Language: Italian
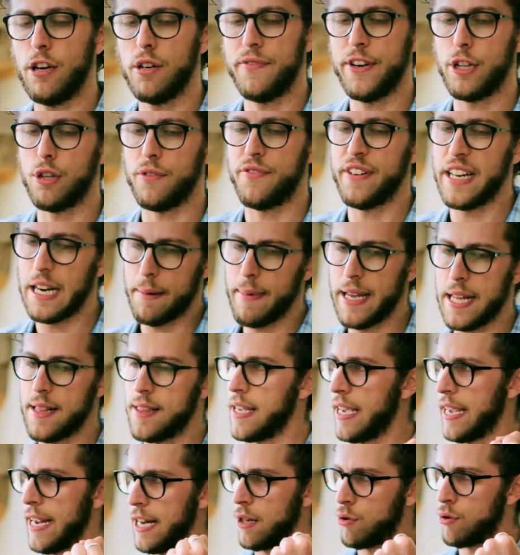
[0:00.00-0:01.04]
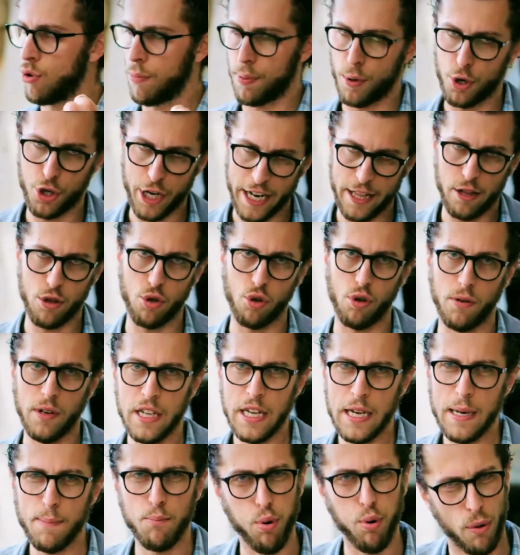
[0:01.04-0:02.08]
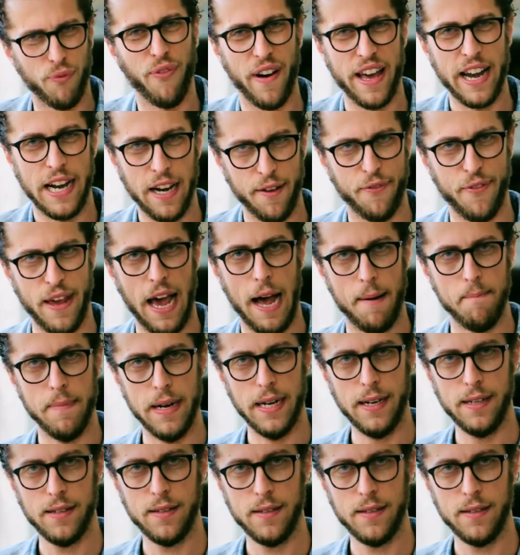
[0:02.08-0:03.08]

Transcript: Perché io vedo veramente che questo progetto può fare davvero le fiamme.